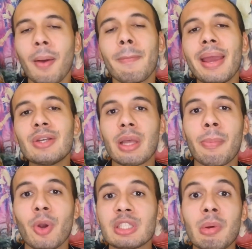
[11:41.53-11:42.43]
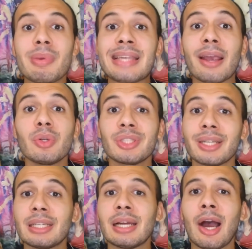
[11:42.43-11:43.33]
Beijo, até a próxima. Me segue no
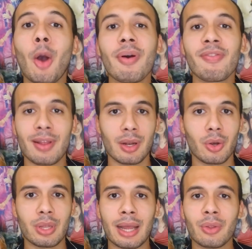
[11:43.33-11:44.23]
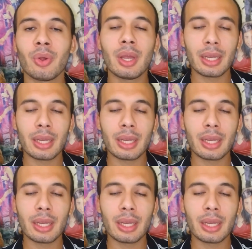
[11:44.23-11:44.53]
Instagram, @fala_leonardo.